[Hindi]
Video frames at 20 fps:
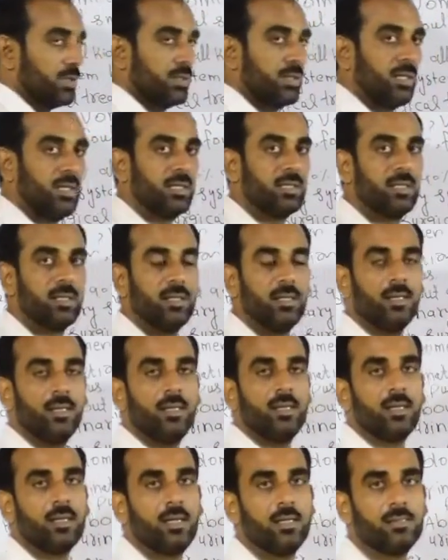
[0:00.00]
रेत
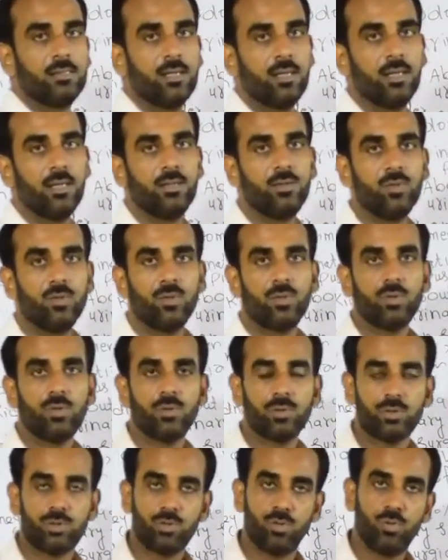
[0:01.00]
के ज़रिए जो
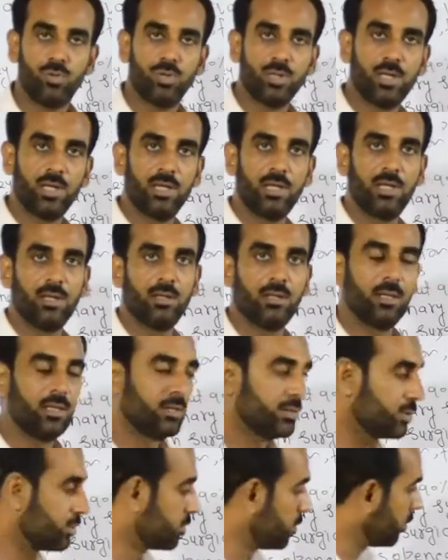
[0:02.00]
स्टोन के
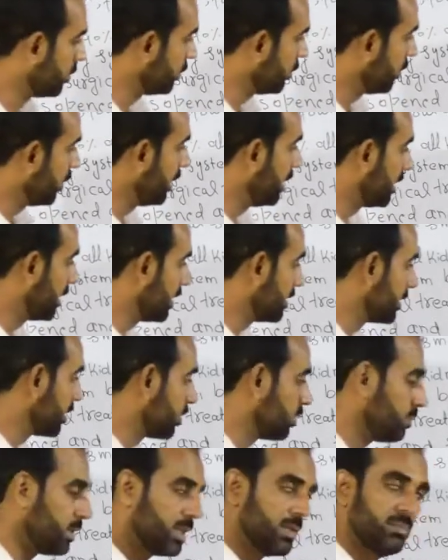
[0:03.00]
स्टोन जो रेत के
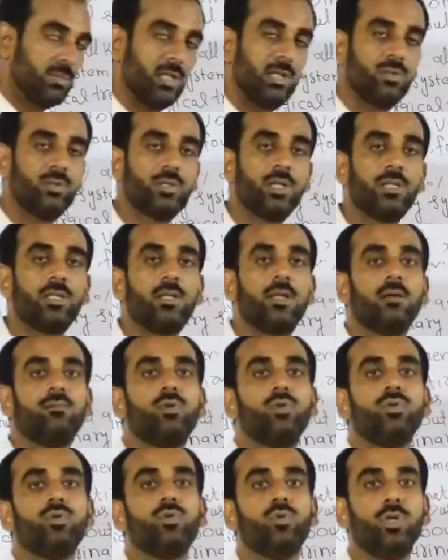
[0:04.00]
ज़रों में तब्दील हो जाती है
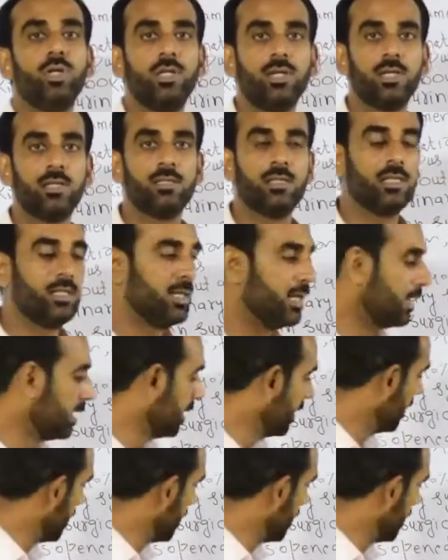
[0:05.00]
वो यूरिन के ज़रिए